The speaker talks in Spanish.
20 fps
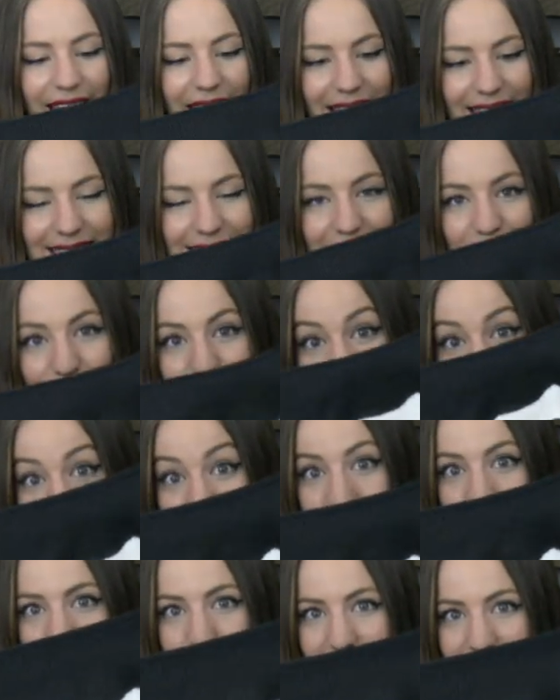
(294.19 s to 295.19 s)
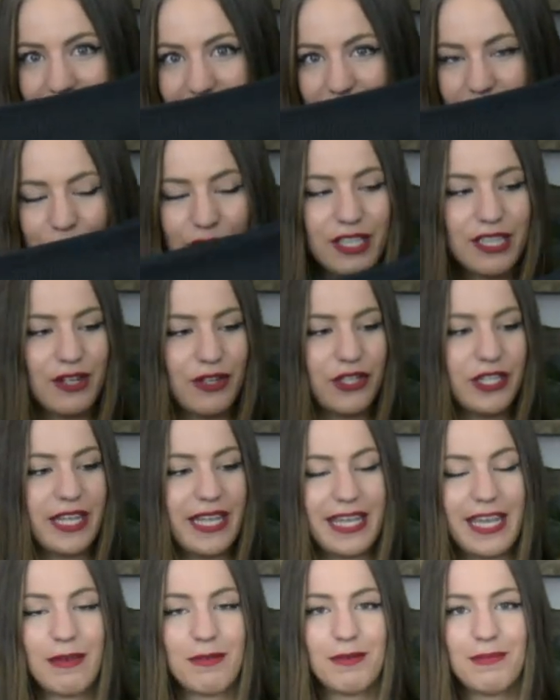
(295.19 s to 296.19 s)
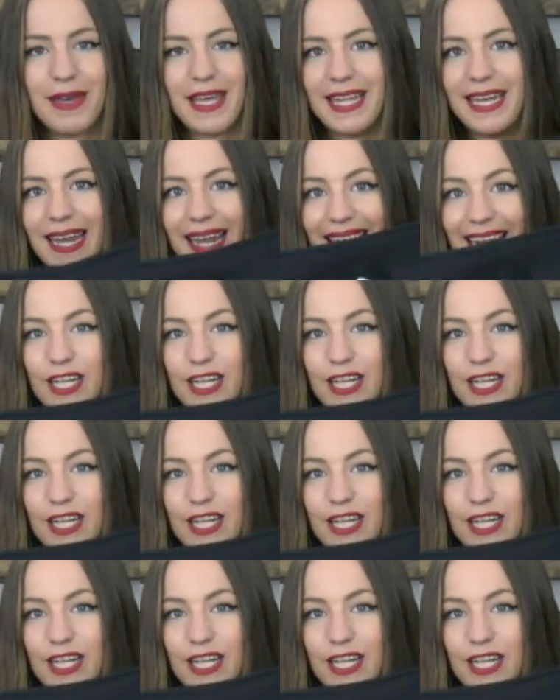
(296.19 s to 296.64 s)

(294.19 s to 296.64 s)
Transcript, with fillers: este cuando hice el pedido y se lo enseñé a mi madre